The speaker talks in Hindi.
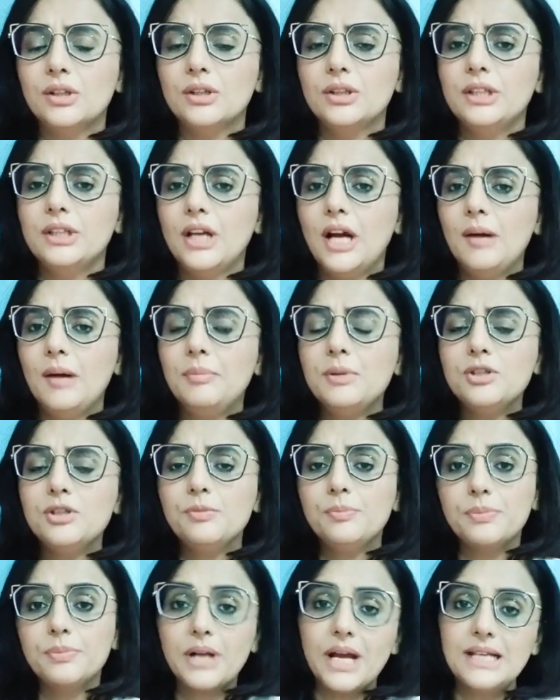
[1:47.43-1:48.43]
यहाँ पर
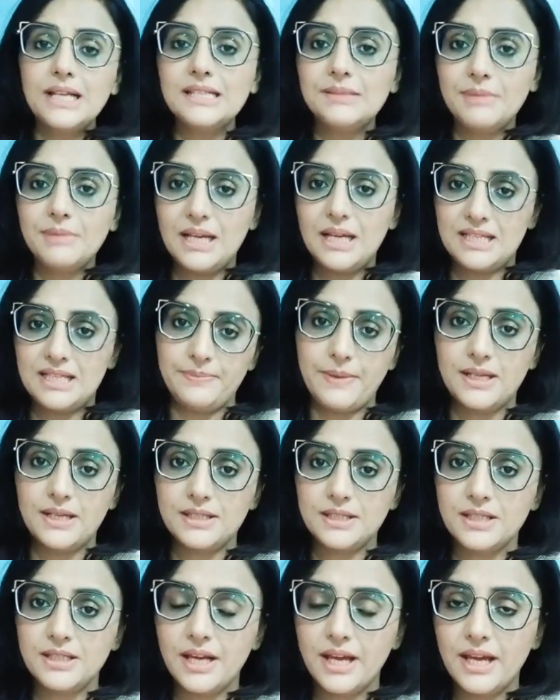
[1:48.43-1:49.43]
जो प्राइस हमें
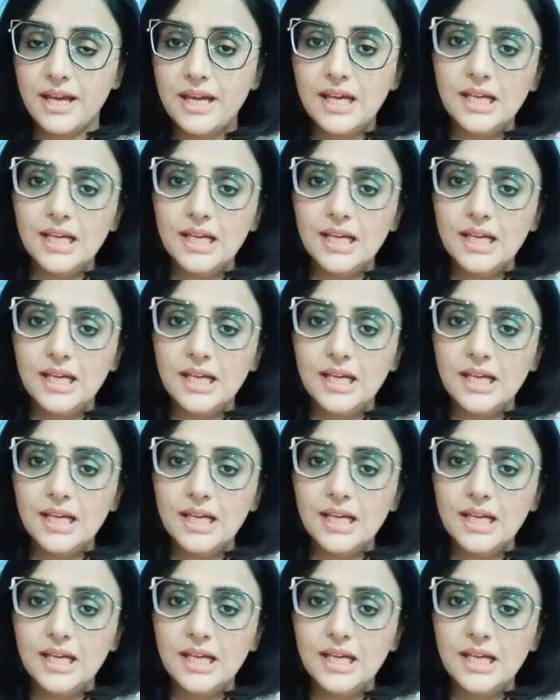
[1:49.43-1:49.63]
एक्सपेक्टेड है